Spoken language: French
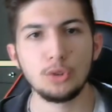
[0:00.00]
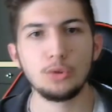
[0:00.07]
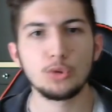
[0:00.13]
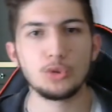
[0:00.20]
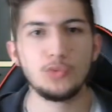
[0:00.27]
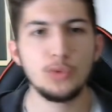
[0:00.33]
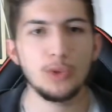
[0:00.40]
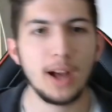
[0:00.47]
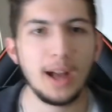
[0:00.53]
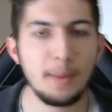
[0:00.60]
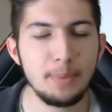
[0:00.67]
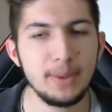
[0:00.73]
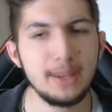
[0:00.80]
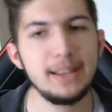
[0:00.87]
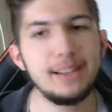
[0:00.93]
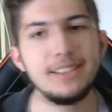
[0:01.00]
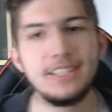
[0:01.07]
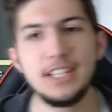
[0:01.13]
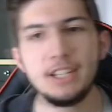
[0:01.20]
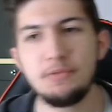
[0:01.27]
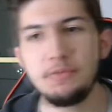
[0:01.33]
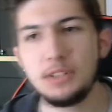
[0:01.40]
Donc je vous le rappelle,
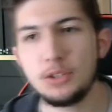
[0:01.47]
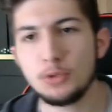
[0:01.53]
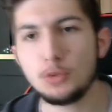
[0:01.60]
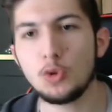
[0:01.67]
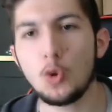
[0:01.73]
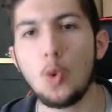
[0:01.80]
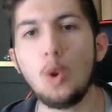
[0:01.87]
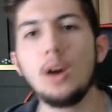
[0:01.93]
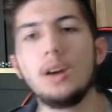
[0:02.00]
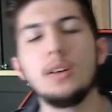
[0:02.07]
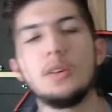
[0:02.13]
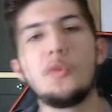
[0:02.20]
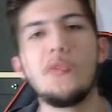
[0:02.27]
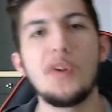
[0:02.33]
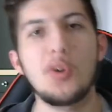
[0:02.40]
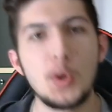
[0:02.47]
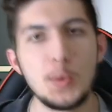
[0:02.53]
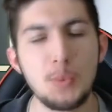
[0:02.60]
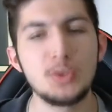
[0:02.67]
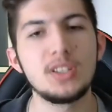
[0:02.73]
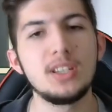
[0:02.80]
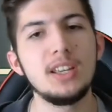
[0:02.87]
Division 3, on va
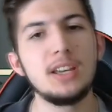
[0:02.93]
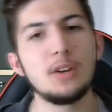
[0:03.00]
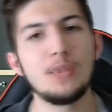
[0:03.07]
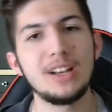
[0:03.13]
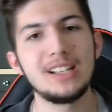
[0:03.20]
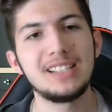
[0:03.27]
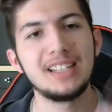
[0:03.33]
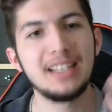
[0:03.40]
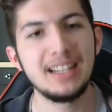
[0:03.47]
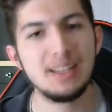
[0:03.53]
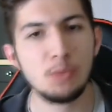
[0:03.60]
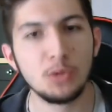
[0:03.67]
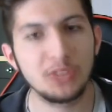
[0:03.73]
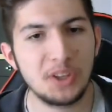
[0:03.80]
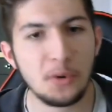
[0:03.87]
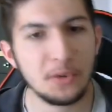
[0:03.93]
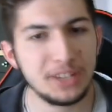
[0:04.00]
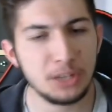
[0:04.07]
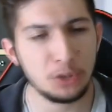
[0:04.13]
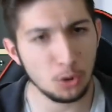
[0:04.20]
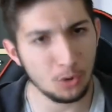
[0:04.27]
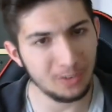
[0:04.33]
commencer, on va essayer d'aller monter en
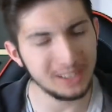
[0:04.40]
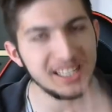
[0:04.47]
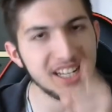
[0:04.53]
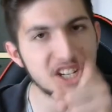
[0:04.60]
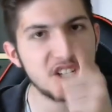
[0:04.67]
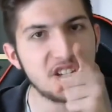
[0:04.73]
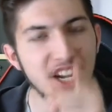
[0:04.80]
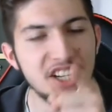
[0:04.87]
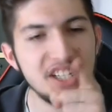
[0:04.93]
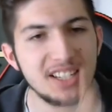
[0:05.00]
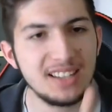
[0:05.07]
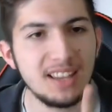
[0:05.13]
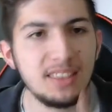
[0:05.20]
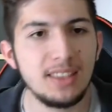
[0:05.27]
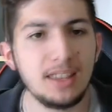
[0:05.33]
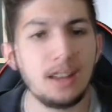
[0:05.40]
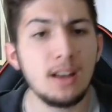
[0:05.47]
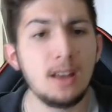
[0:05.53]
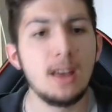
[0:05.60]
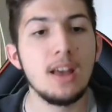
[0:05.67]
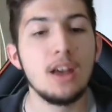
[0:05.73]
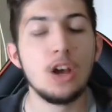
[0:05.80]
D2, on va aller la chercher cette D1.
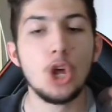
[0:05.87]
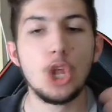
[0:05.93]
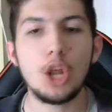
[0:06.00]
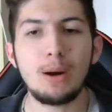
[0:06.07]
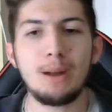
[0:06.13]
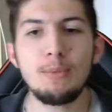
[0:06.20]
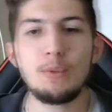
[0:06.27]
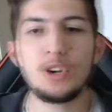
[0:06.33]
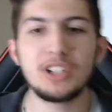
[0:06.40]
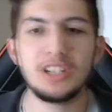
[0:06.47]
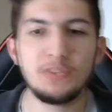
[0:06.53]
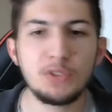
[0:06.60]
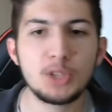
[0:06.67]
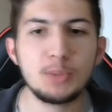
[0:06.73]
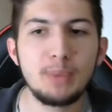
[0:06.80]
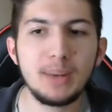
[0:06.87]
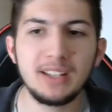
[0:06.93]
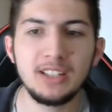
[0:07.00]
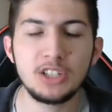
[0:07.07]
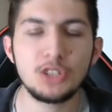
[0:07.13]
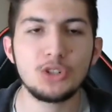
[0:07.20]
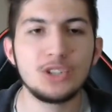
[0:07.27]
Normalement, à chaque fois que je
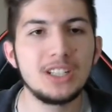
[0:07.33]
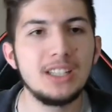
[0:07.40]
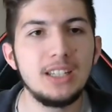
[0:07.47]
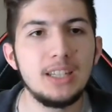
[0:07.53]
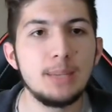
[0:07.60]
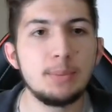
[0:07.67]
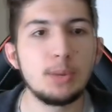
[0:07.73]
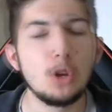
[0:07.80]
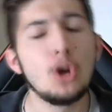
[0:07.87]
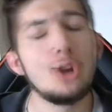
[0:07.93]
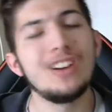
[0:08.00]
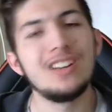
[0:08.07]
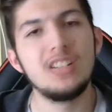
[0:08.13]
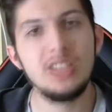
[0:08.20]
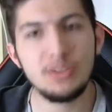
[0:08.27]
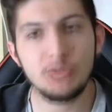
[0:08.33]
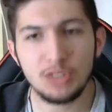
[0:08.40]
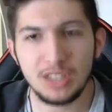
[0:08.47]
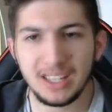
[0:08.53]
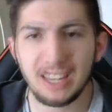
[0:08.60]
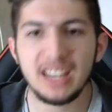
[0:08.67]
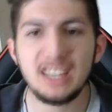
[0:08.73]
perdais, je changeais d'équipe. Au niveau
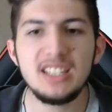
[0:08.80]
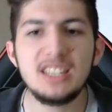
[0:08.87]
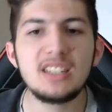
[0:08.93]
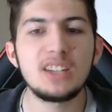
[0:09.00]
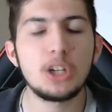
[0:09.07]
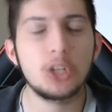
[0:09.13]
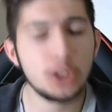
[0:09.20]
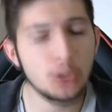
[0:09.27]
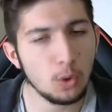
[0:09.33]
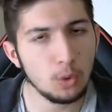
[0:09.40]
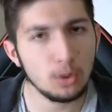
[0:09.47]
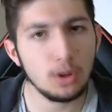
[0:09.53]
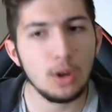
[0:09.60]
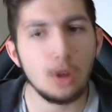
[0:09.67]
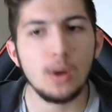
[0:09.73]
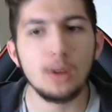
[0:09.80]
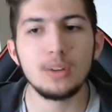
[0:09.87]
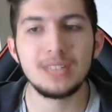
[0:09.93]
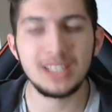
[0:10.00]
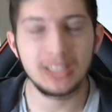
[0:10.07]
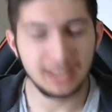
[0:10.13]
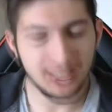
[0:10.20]
des crédits, c'est chaud.
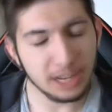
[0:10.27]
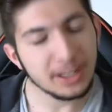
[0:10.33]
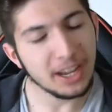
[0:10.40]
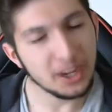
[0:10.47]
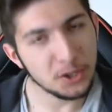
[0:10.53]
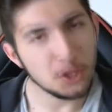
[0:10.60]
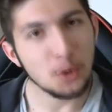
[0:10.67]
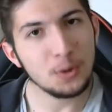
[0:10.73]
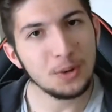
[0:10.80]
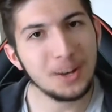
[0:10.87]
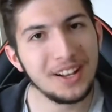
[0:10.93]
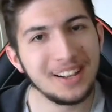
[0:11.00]
C'est très très chaud.